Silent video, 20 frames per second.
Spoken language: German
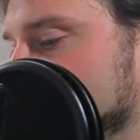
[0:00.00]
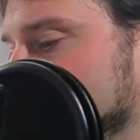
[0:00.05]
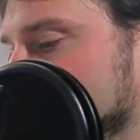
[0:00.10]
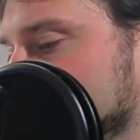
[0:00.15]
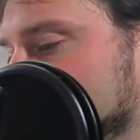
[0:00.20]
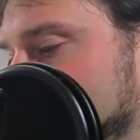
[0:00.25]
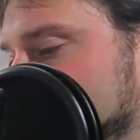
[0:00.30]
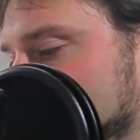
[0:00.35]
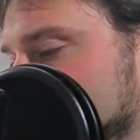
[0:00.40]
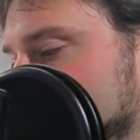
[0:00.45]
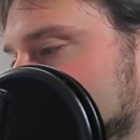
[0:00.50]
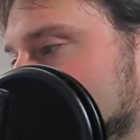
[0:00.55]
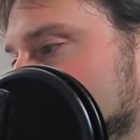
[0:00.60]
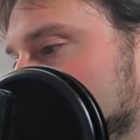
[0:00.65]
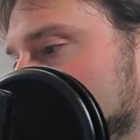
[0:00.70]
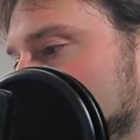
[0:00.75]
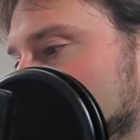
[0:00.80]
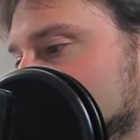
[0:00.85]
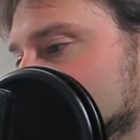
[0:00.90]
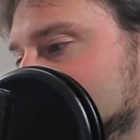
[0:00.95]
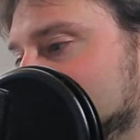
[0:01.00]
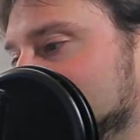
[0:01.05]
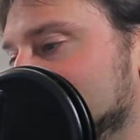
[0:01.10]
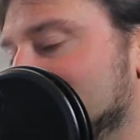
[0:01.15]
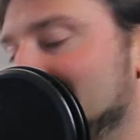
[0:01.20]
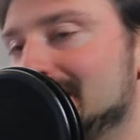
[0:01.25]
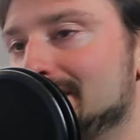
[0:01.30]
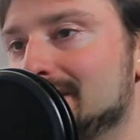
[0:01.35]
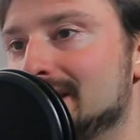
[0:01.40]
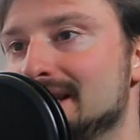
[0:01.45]
Sie sind
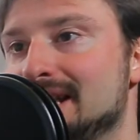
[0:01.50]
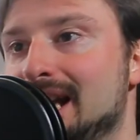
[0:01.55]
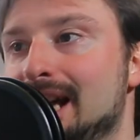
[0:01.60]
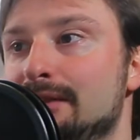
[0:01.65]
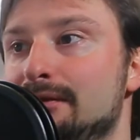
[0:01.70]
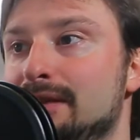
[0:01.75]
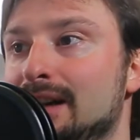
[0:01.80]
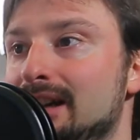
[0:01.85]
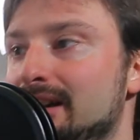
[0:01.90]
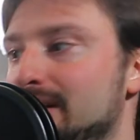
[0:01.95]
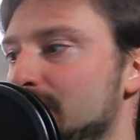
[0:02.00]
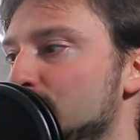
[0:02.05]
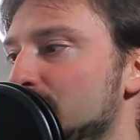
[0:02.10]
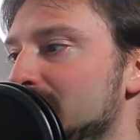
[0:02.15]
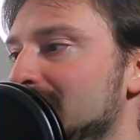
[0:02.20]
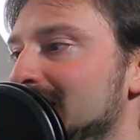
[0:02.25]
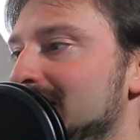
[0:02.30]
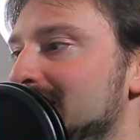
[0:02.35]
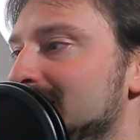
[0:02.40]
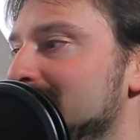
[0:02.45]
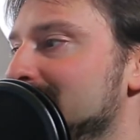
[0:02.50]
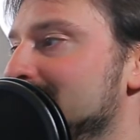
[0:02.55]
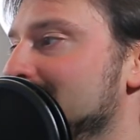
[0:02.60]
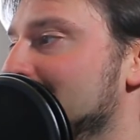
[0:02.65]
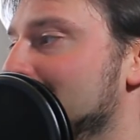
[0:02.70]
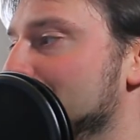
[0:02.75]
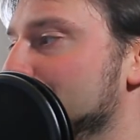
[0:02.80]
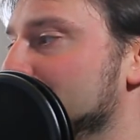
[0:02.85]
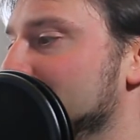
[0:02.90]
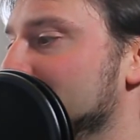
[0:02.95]
etwas einfacher
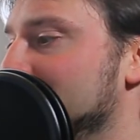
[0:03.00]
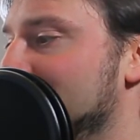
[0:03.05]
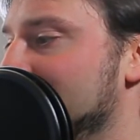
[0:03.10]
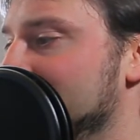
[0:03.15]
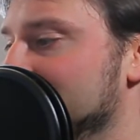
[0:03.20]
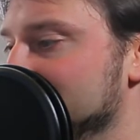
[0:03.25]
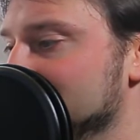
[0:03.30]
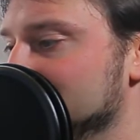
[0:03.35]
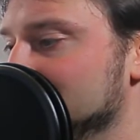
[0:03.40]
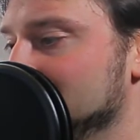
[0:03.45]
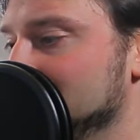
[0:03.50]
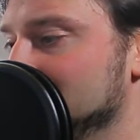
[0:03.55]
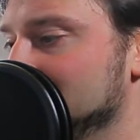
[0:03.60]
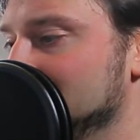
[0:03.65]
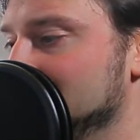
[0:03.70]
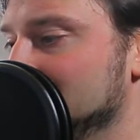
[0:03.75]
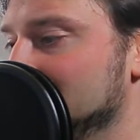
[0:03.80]
gestaltet, haben keine